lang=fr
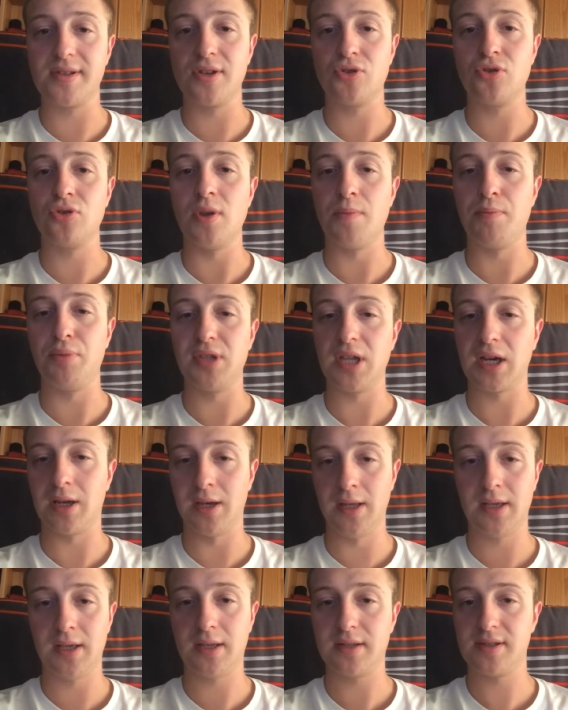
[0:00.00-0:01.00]
c'est juste des
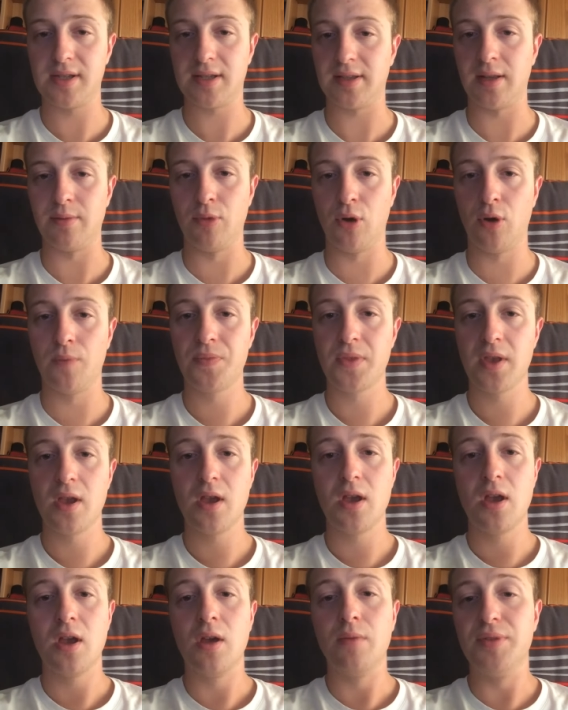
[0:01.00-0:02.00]
putaclics, certainement,
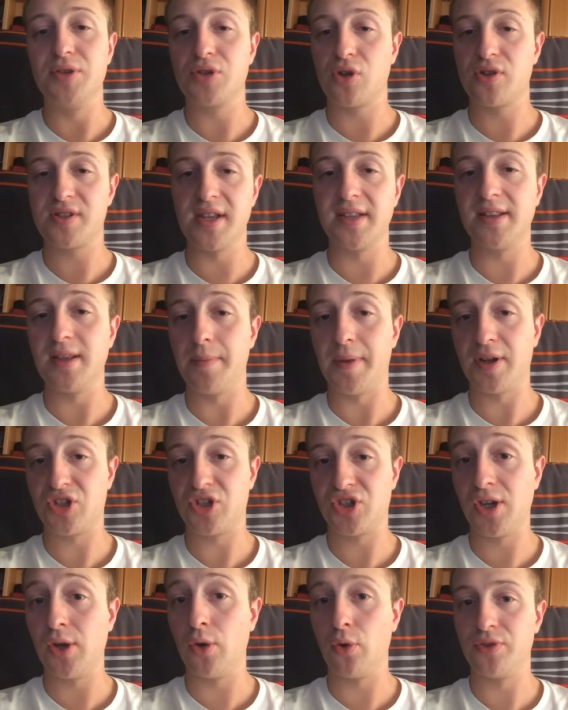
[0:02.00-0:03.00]
puisque ça a été
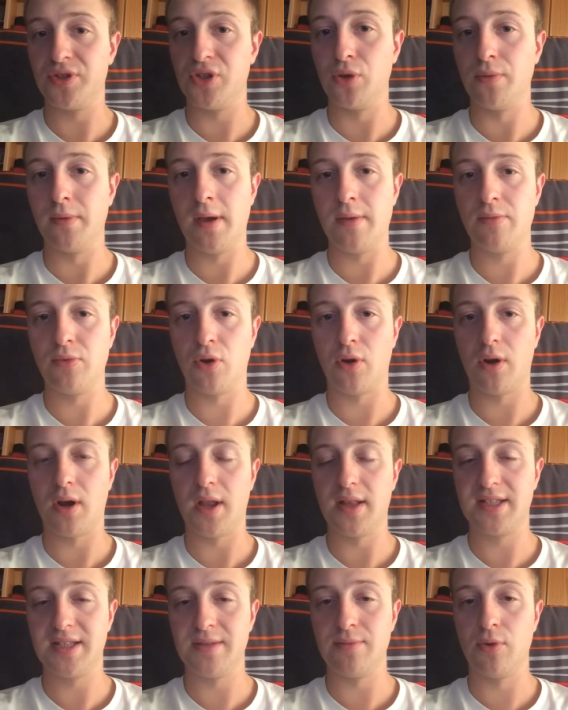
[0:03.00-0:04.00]
patché, l'ont dit eux-mêmes dans
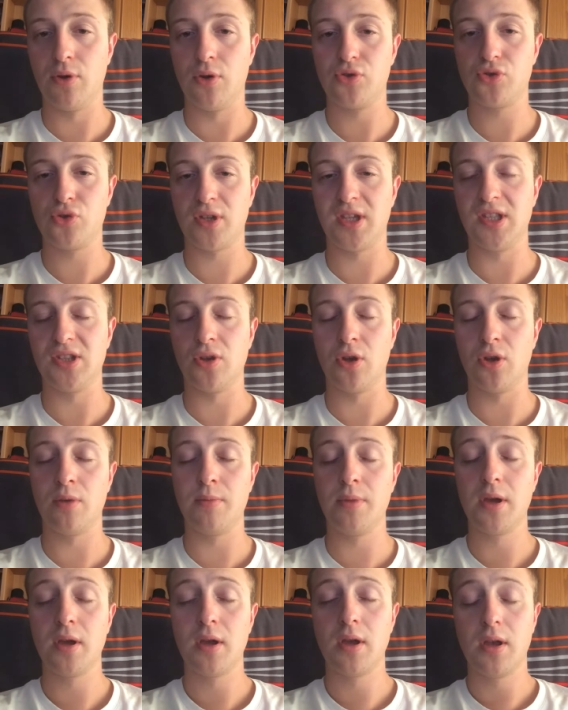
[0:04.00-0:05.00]
la team euh, sur
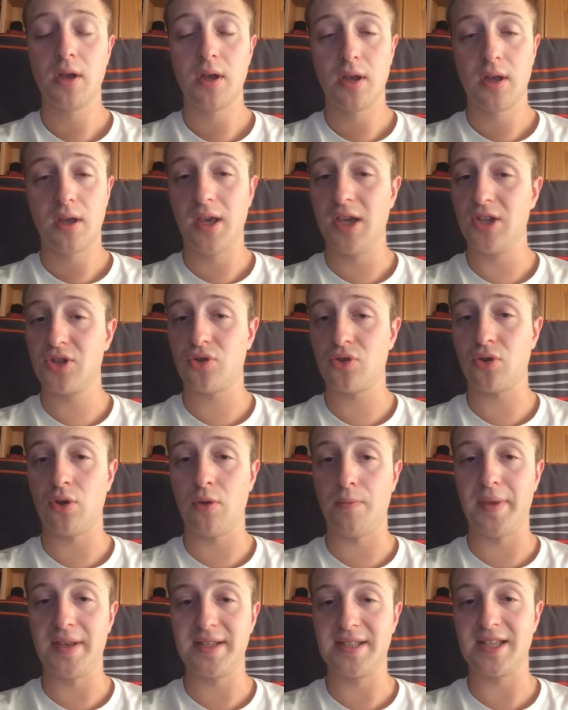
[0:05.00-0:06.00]
GitHub et sur
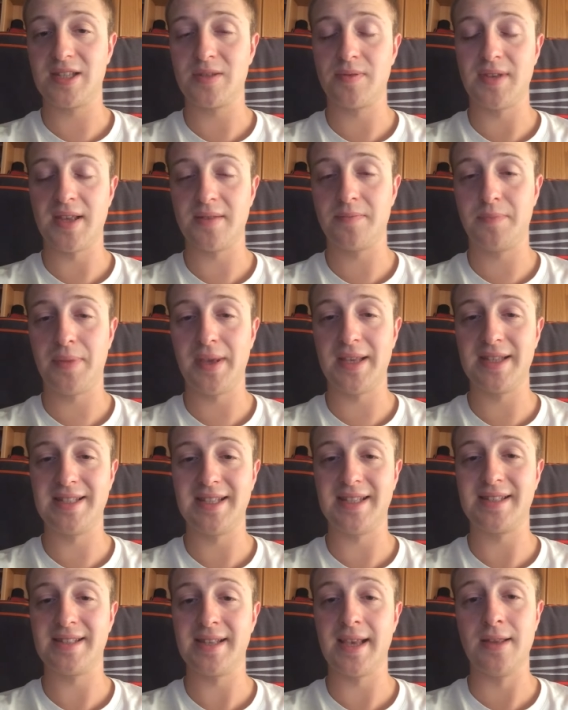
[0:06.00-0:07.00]
euh,
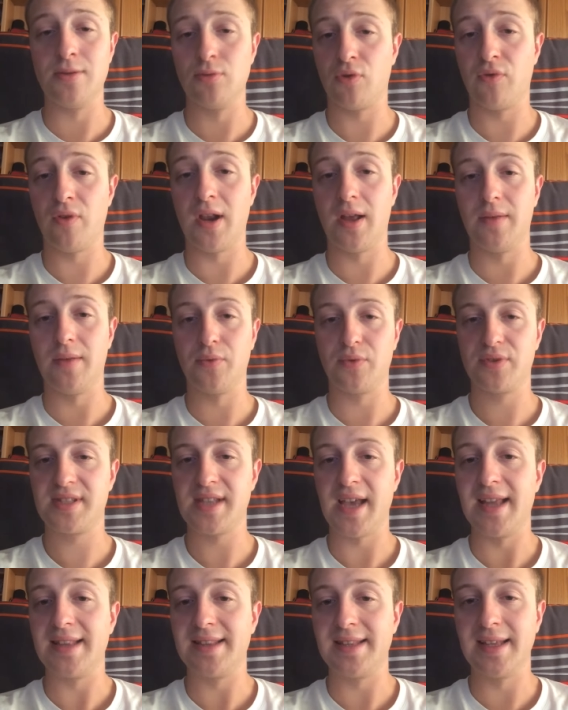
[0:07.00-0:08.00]
PSXN. Donc voilà, donc
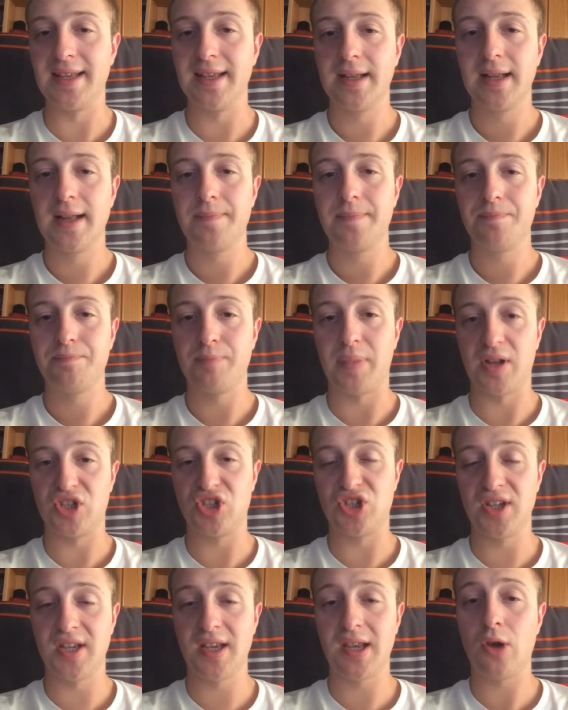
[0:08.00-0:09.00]
ça a été
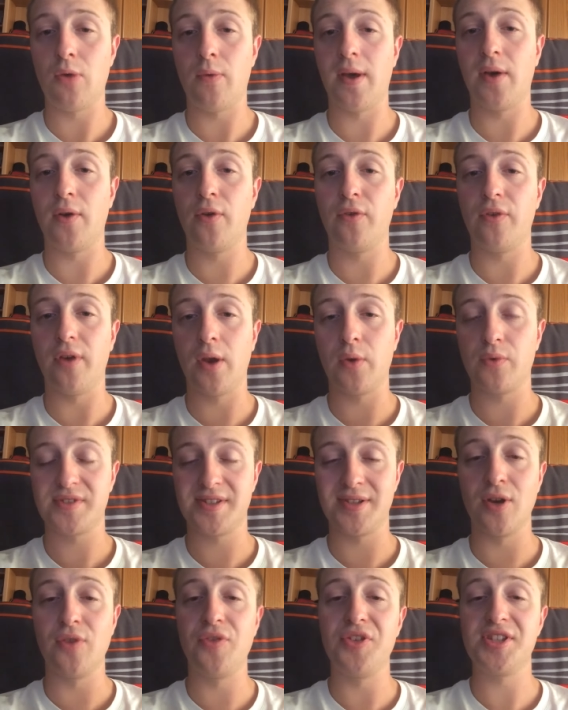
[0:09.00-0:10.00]
patché, ils l'ont
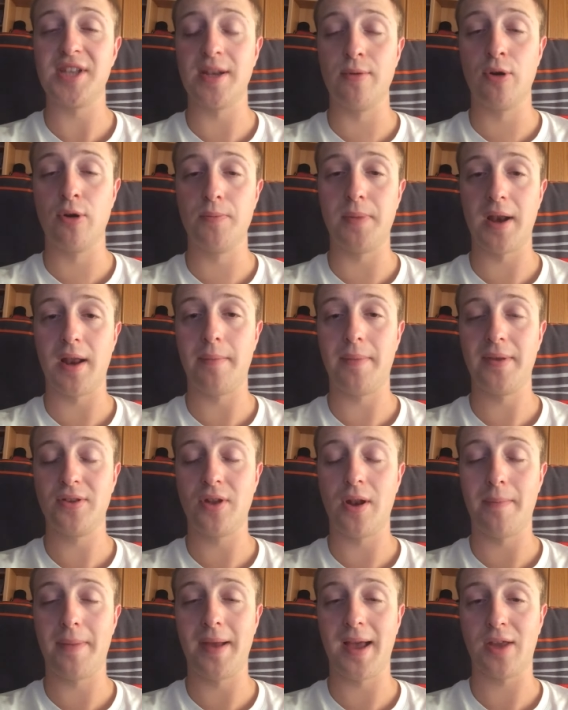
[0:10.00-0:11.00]
annoncé officiellement par la,
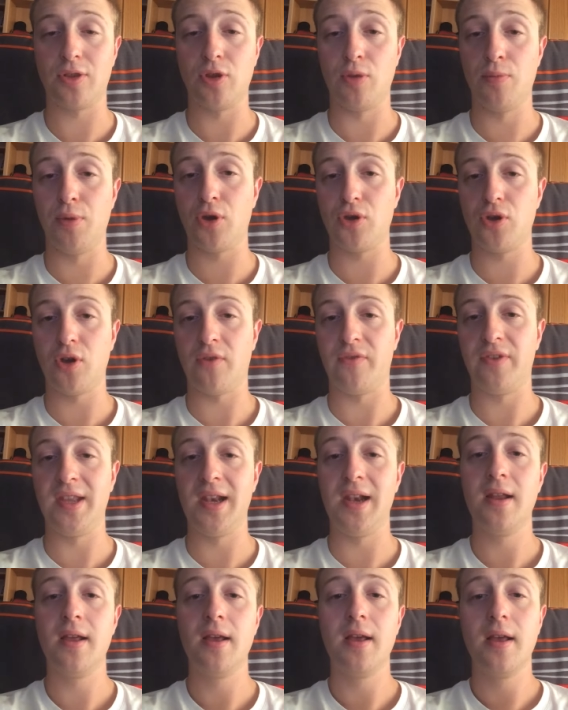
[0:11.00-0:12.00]
part de
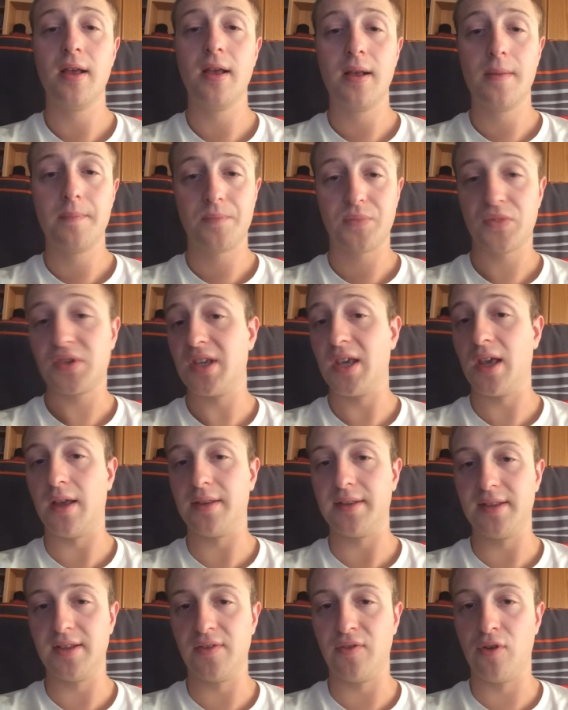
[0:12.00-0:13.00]
Burgerville, qui est
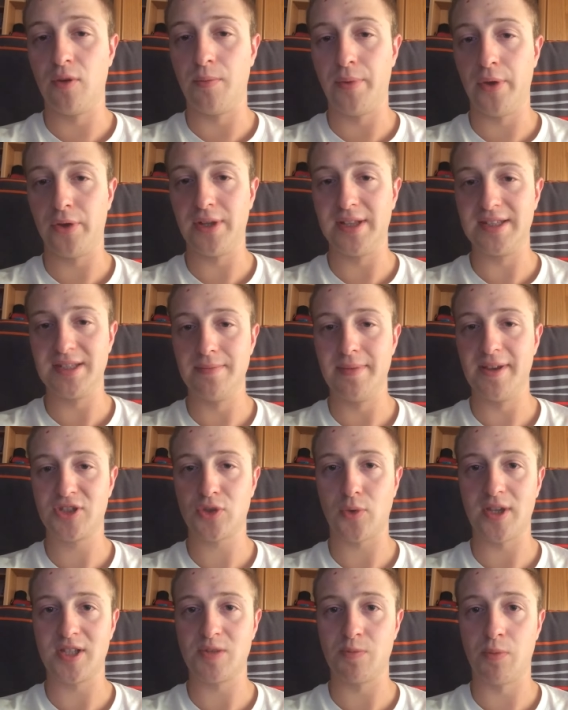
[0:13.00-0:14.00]
un des développeurs de la team
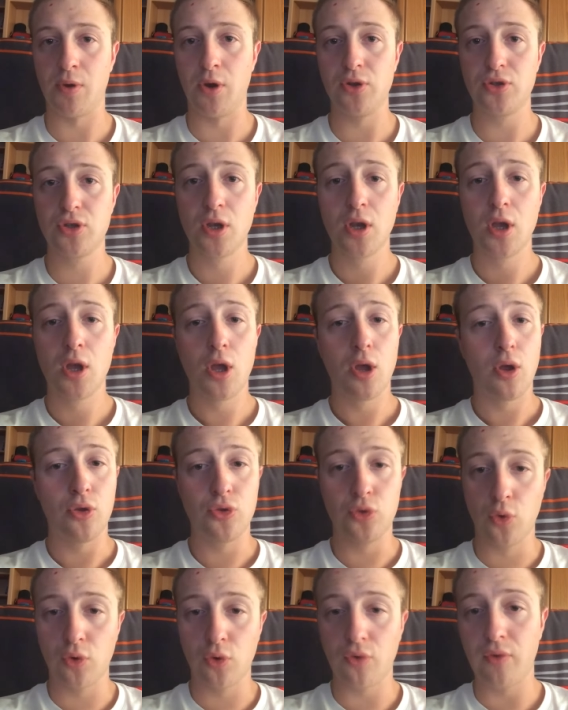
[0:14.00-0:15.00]
PS3 Exploit.
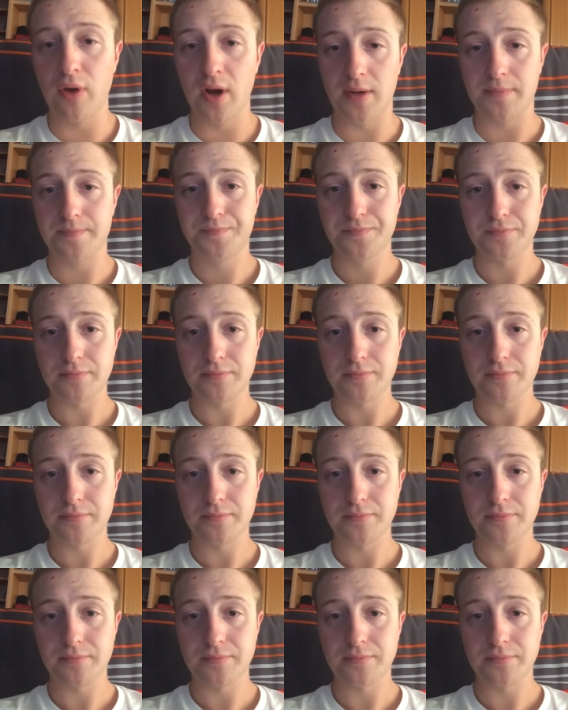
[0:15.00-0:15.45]
Donc voilà,